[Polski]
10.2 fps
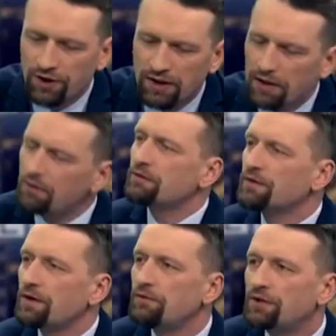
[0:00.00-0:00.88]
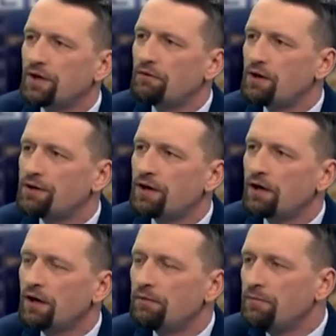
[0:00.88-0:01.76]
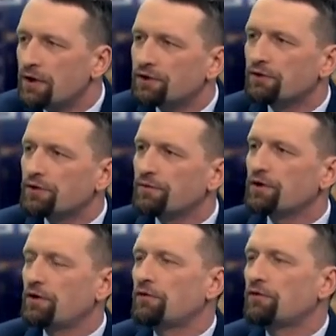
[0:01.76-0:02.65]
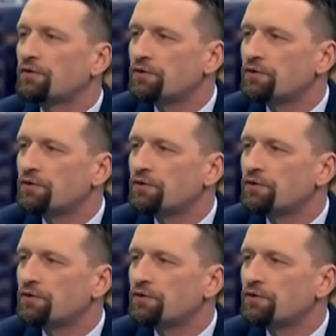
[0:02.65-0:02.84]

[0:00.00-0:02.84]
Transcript: Czy tego rodzaju działania mieszczą się w szeroko